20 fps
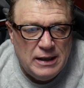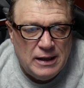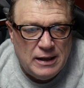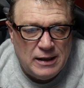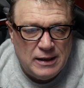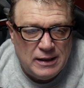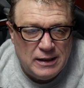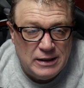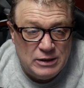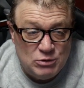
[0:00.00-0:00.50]

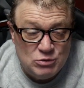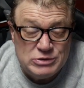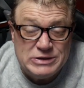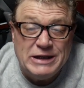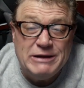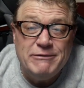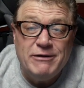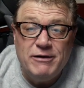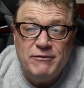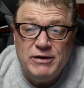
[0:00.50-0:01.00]
Ah, y
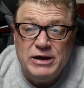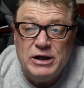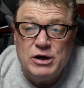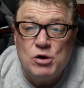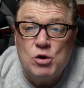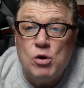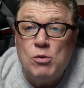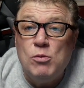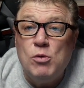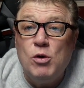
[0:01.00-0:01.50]
usted va a ver
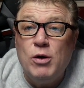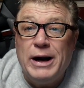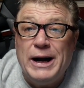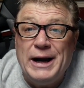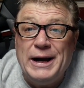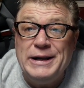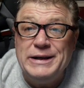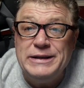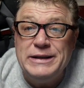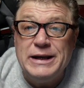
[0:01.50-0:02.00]
cómo
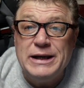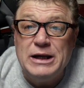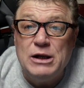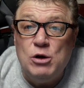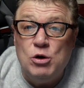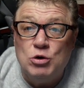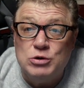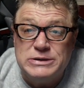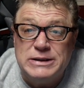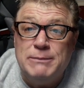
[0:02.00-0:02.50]
anda
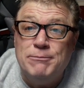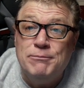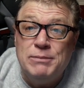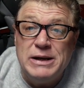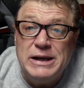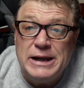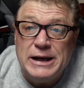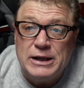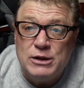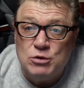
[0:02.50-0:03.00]
los
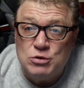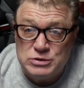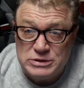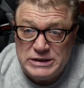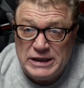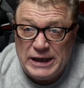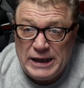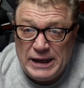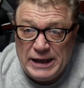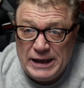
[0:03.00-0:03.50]
empleados
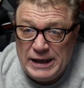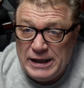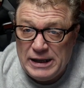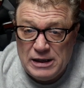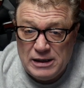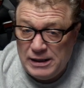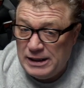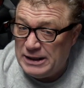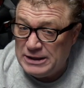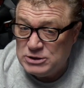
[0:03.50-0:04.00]
de
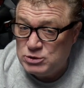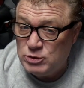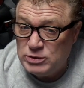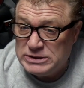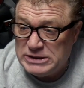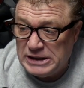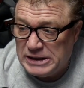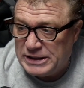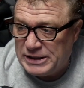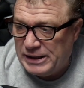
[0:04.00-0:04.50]
él. Esto
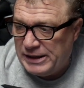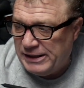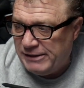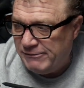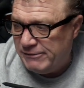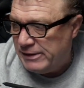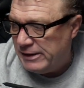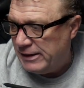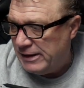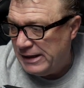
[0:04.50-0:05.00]
es
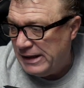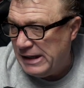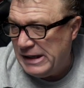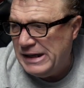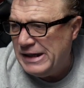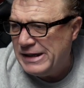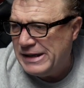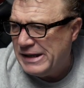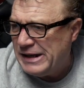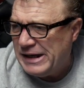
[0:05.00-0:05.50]
increíble,
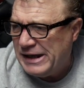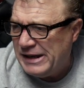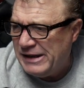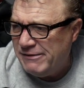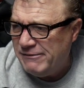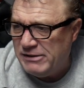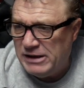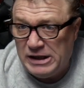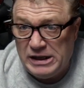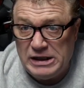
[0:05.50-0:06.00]

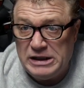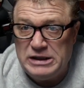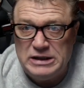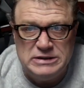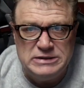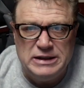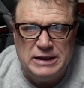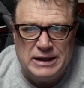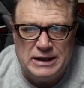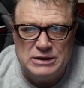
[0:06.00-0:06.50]
increíble. Y
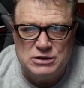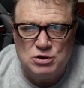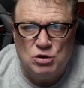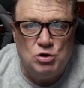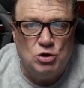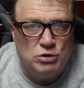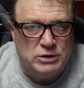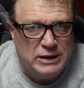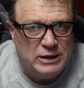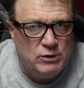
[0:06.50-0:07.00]
dicen que son
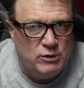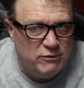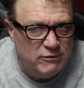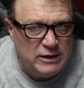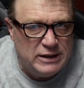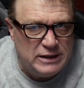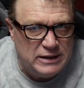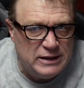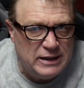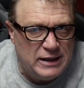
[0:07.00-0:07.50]
los de
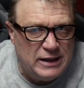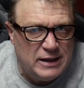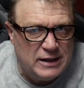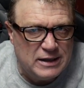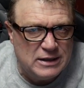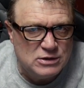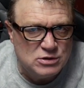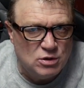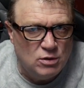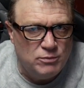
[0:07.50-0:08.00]
nuevas ideas,
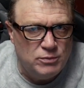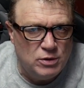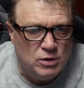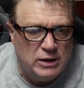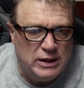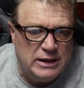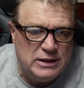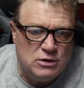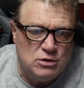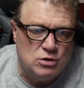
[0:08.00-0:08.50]
que son
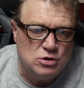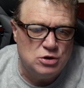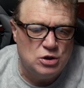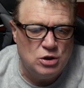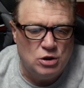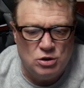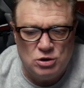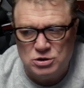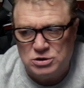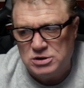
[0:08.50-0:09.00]
violentos.
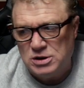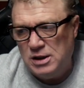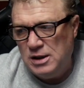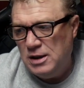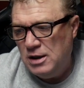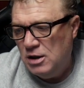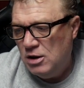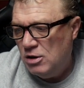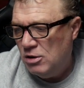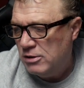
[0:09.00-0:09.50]
Dios.
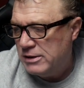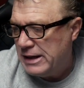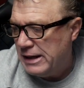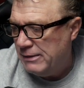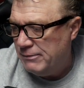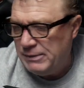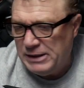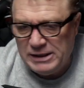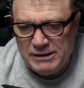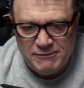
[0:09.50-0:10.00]
Ok,
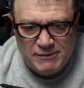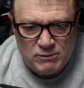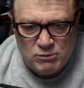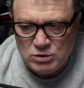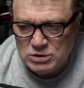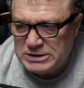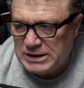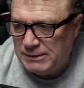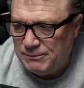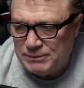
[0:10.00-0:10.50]
mire,
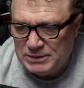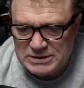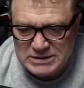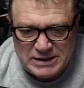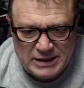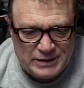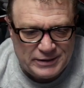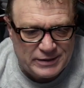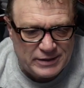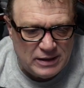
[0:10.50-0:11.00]
vamos a
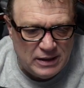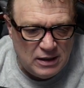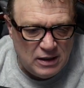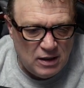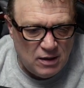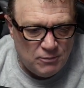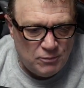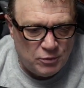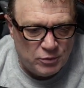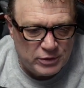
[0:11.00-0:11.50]
empezar
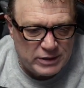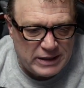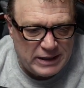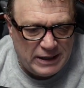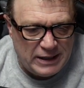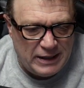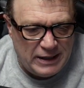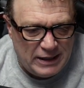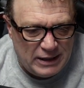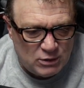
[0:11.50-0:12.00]

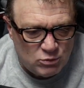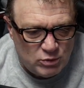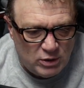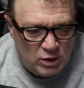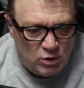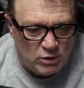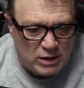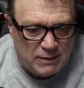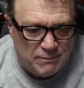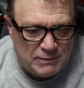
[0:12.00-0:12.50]
porque esto es
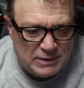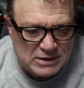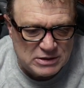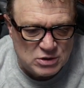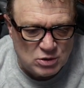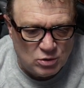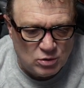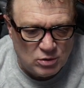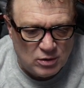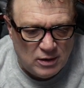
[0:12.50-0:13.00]
lo que
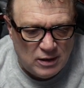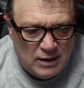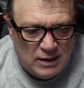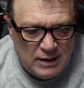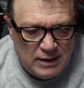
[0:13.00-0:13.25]
pasó.